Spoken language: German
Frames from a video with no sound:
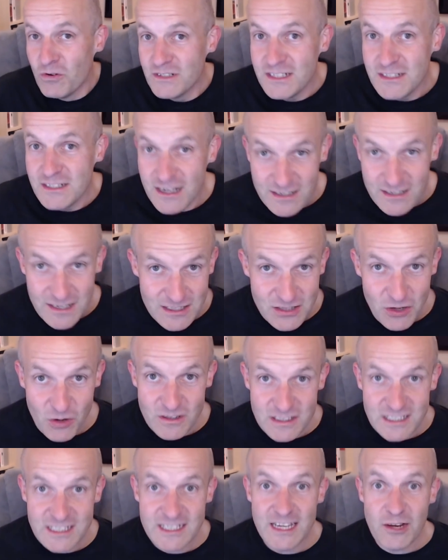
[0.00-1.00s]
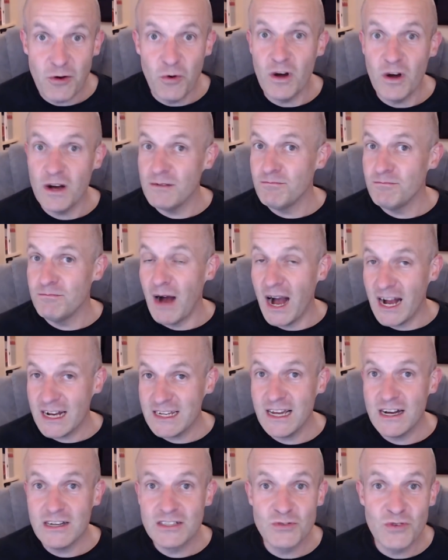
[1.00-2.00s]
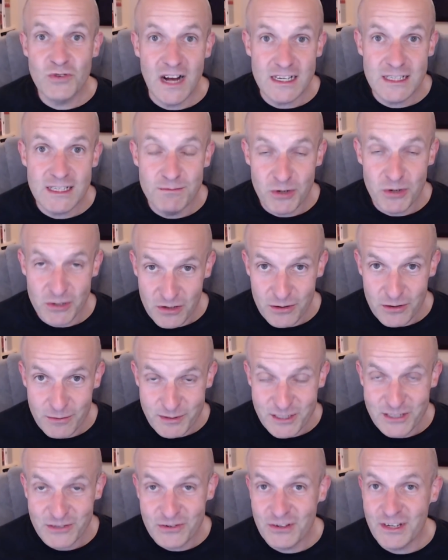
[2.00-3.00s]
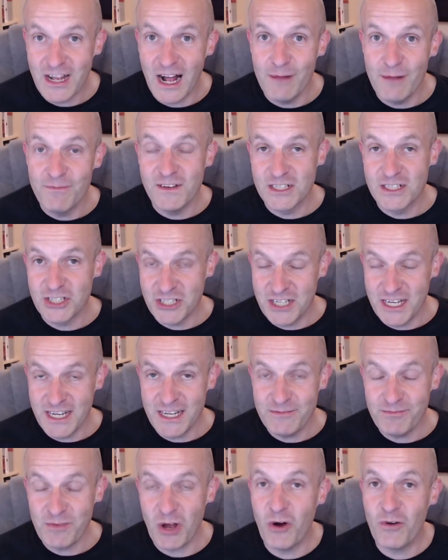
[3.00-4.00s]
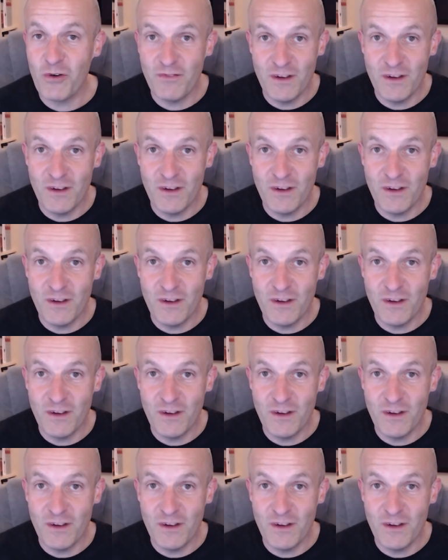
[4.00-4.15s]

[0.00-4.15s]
Und äh, das Holzdekor mag ja sogar dem Model Y halbwegs stehen,